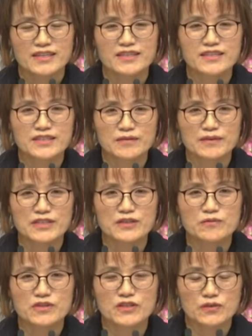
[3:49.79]
그것을
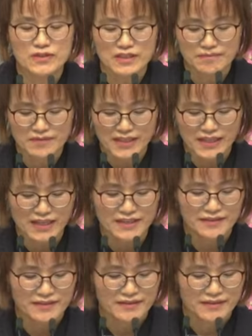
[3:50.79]
말씀드리고자 합니다.